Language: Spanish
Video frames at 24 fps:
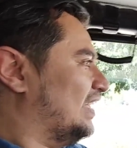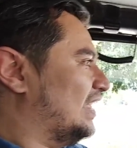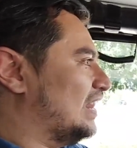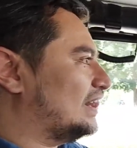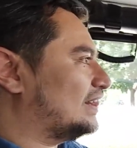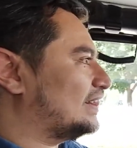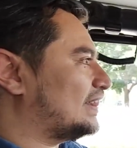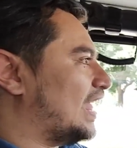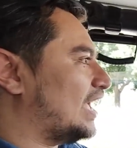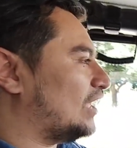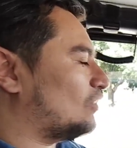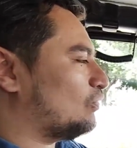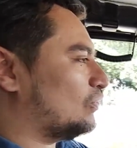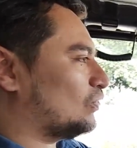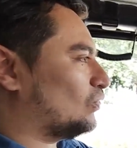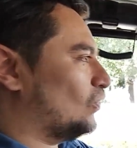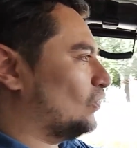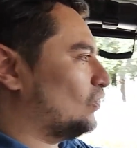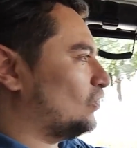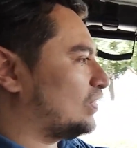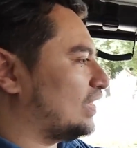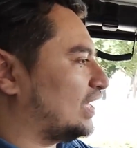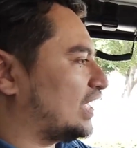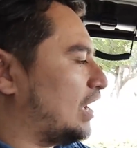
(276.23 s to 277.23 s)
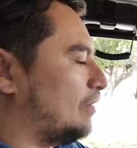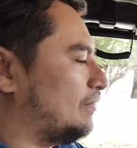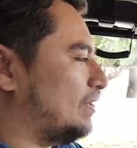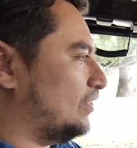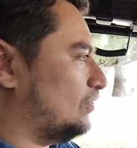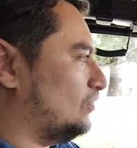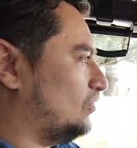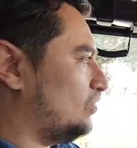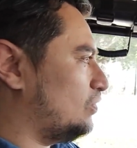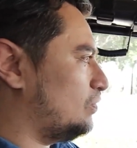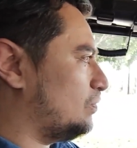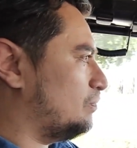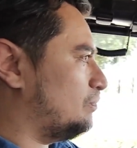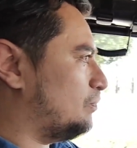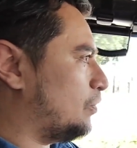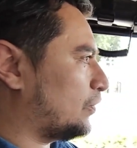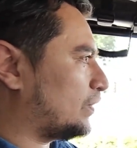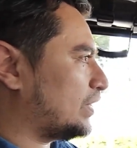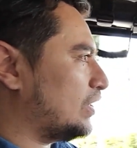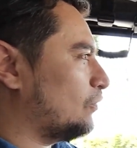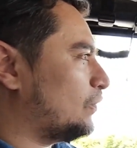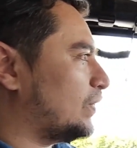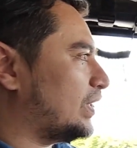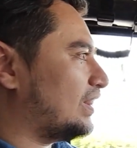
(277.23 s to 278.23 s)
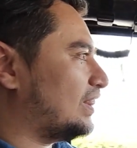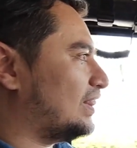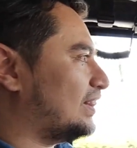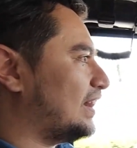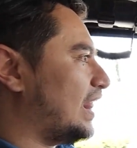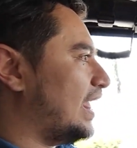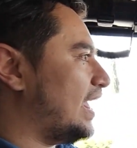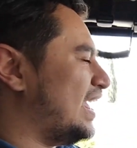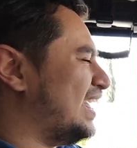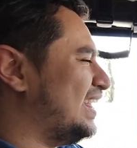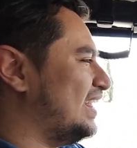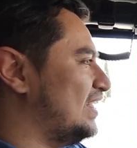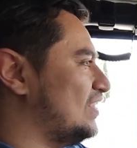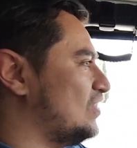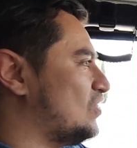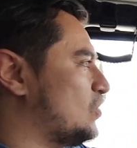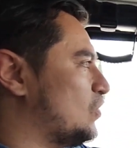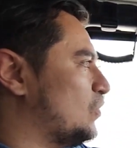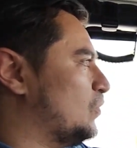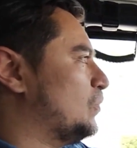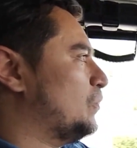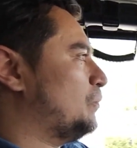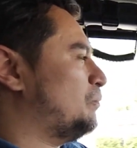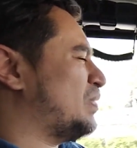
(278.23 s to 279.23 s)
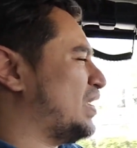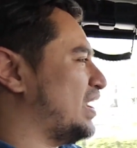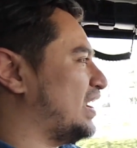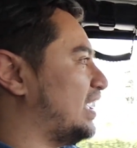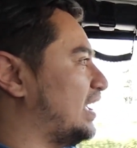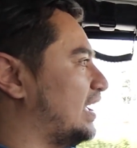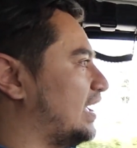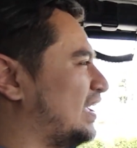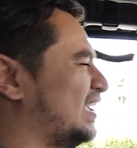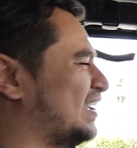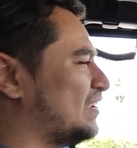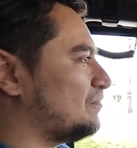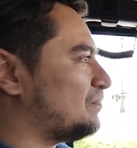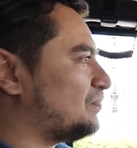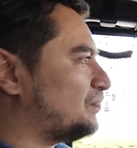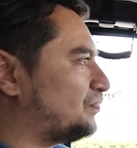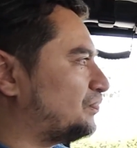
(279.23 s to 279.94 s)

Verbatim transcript: El tacto en todos los acabados, porque aunque está hecho para